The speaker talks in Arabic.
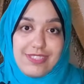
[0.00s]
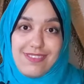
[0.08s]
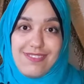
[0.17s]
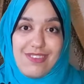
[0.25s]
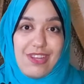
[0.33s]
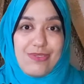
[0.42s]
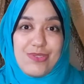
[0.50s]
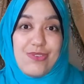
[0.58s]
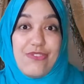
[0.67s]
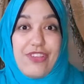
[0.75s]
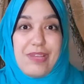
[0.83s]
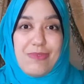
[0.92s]
ظن او
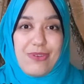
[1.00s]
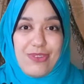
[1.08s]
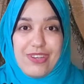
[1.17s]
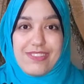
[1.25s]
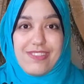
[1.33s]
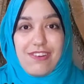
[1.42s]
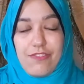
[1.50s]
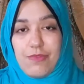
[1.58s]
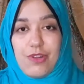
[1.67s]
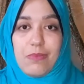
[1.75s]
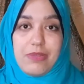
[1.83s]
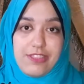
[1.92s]
سوء فهم كل
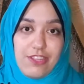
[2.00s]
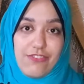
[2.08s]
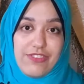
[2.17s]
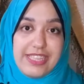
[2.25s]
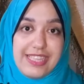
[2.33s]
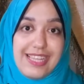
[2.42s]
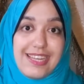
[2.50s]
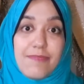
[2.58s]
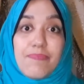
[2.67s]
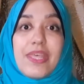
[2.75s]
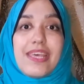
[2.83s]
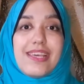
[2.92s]
طرف منهم للطرف التاني